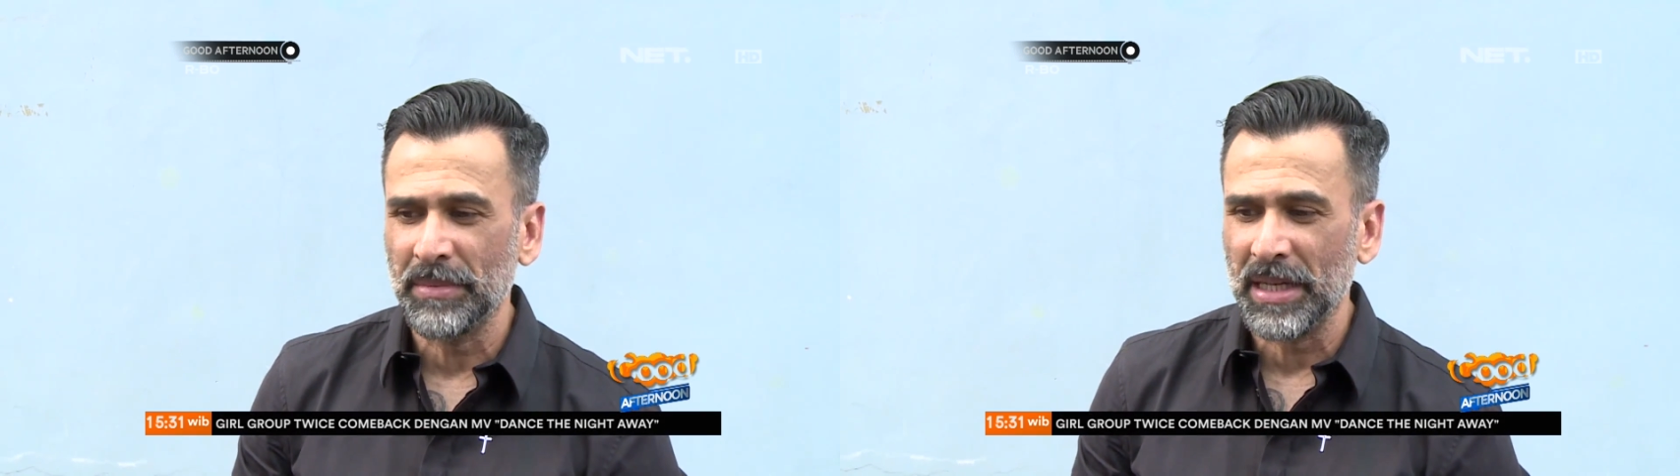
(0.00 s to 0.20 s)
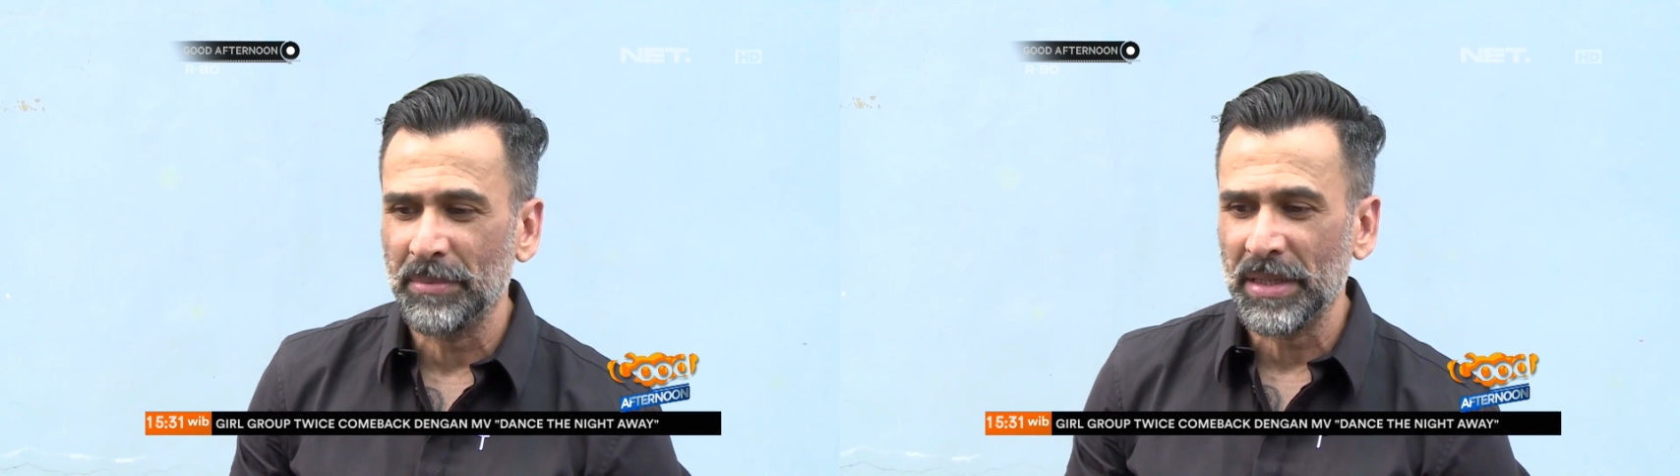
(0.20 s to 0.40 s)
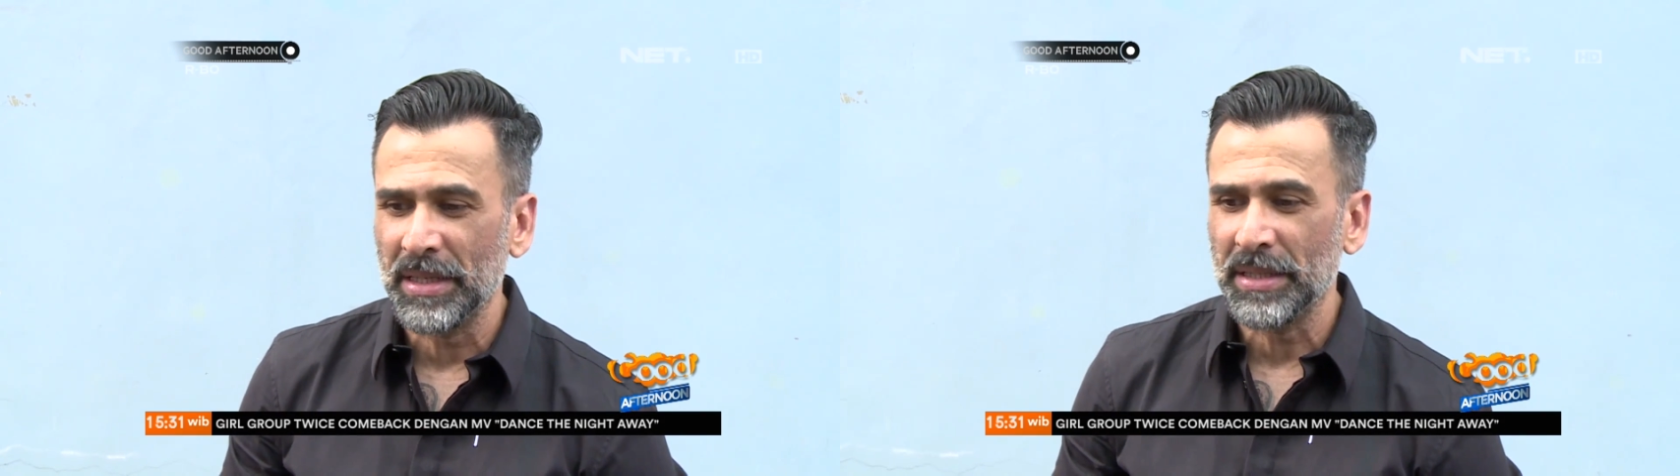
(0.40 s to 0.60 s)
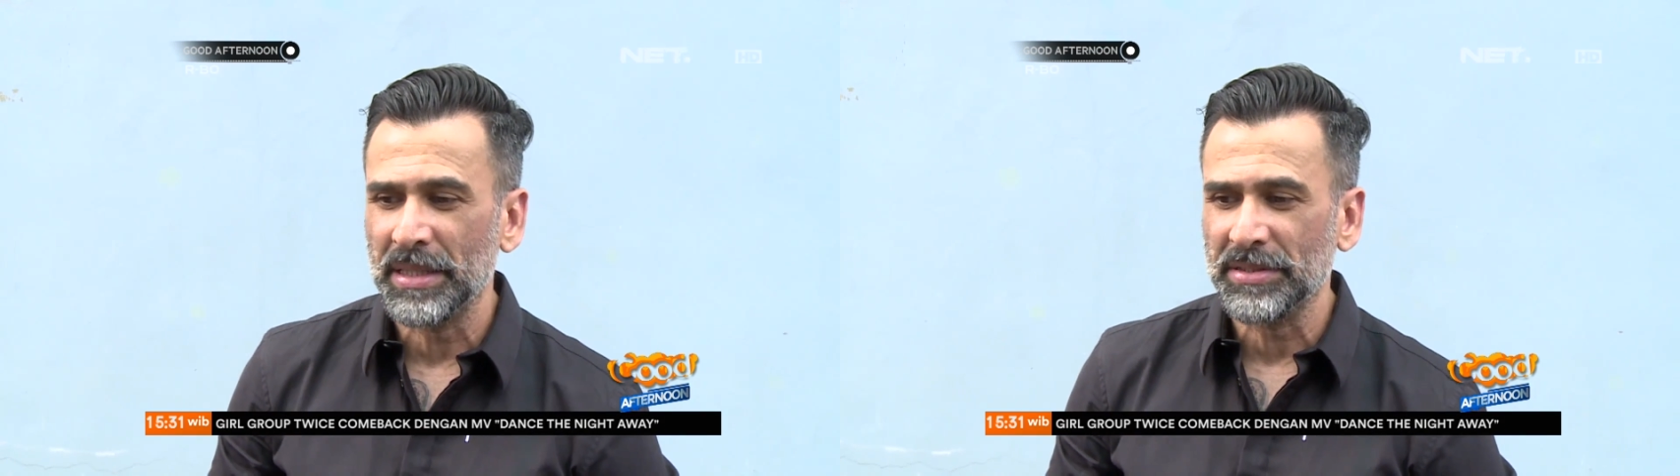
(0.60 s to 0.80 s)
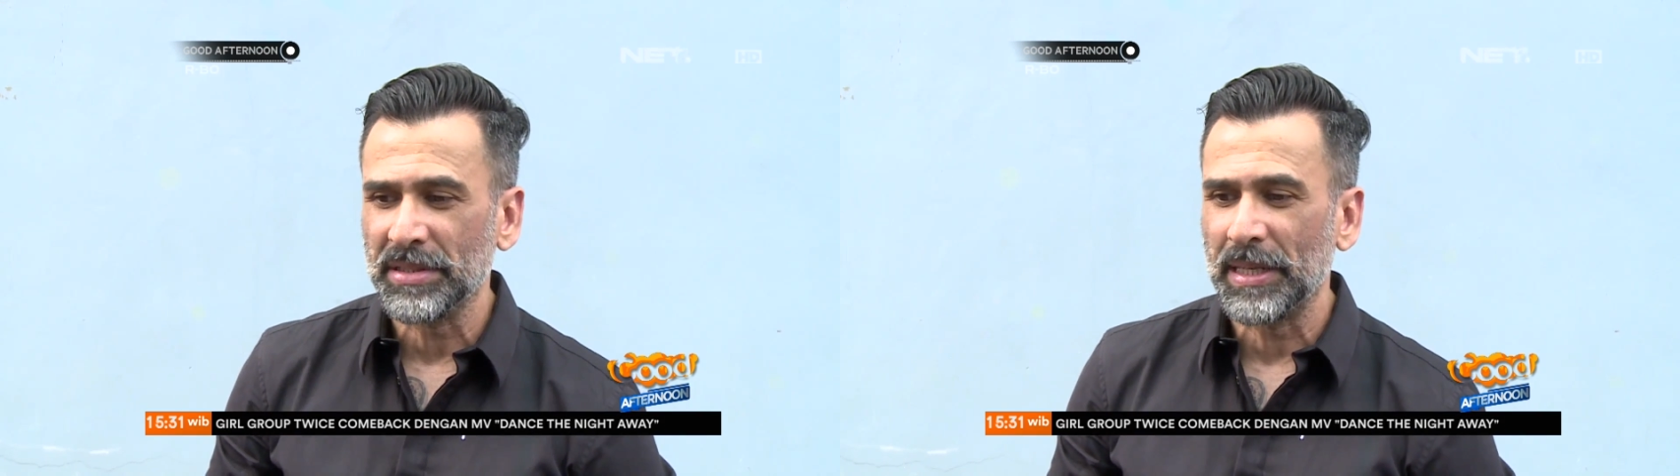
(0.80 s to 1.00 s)
bagaimana
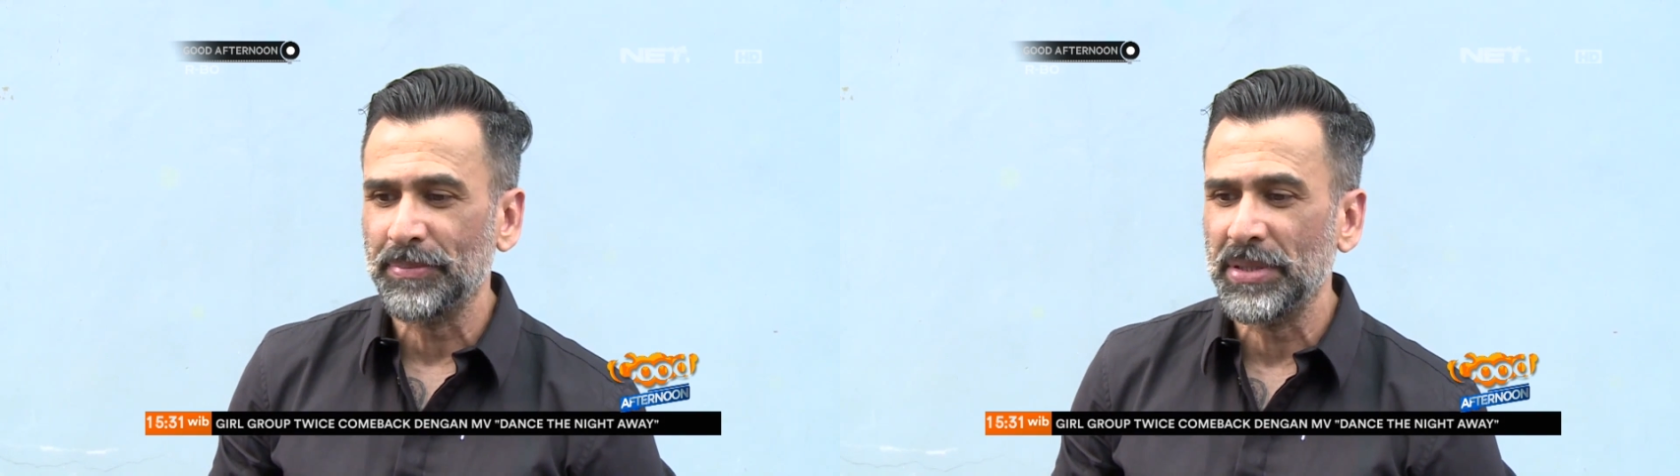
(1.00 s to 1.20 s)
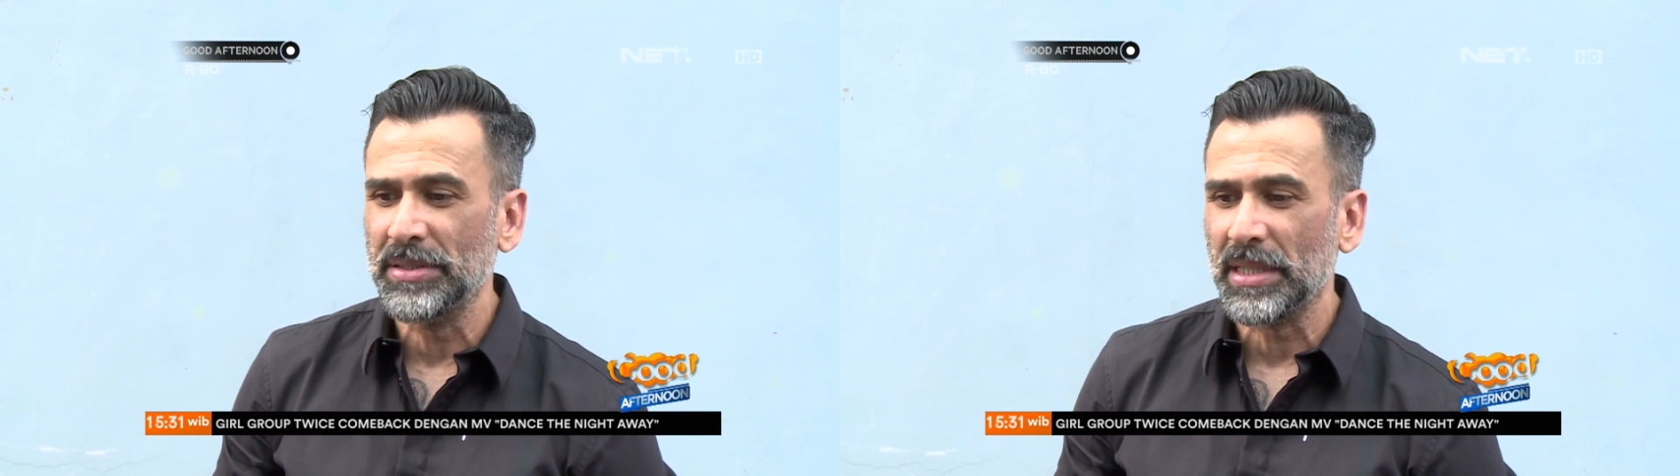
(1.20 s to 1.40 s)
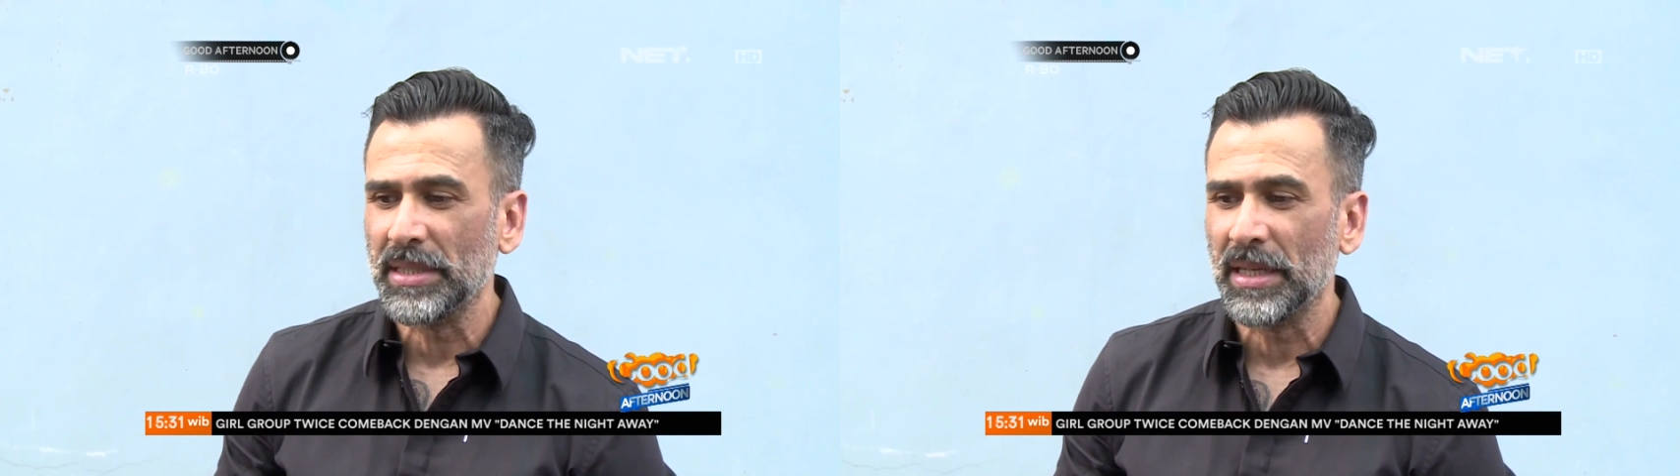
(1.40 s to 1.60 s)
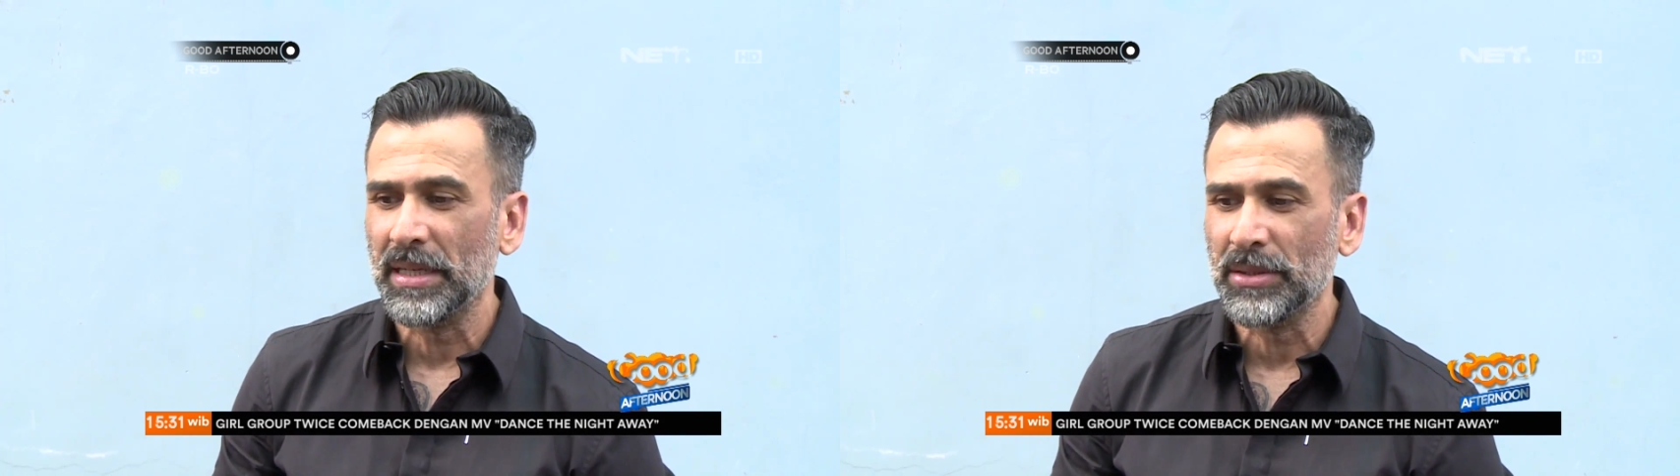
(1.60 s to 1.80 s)
deskripsi cerita